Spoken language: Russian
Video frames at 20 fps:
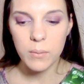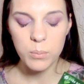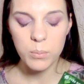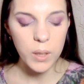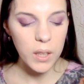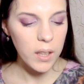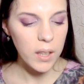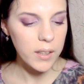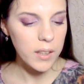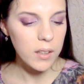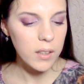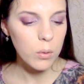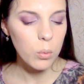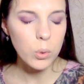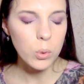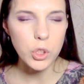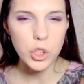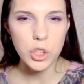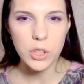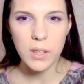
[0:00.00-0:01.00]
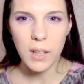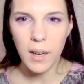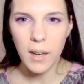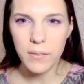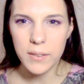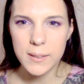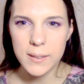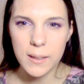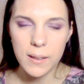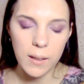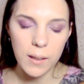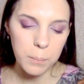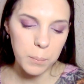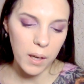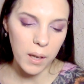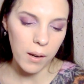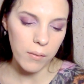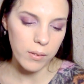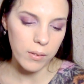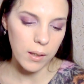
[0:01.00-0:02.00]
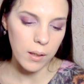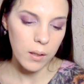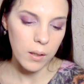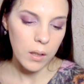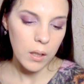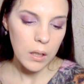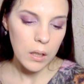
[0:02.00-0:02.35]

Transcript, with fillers: Мне они не очень нравятся, как правило.